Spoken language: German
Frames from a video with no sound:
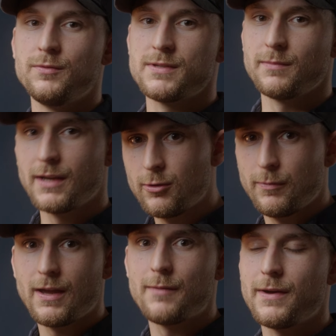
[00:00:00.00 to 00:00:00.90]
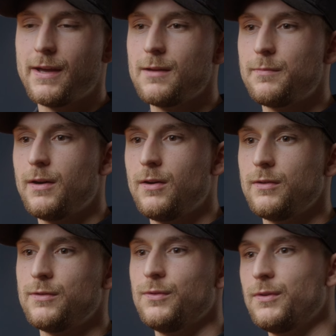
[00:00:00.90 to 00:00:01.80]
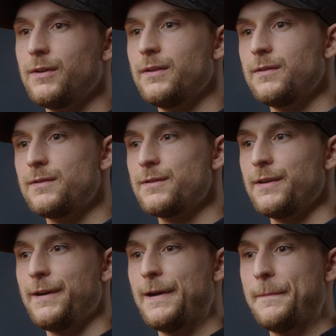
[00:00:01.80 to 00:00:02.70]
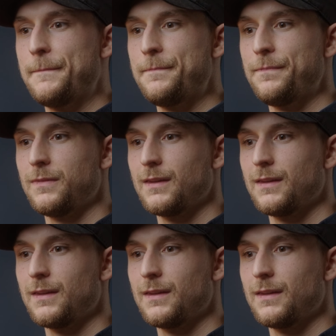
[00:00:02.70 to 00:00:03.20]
unserem Canopy Camper eingebaut und ähm,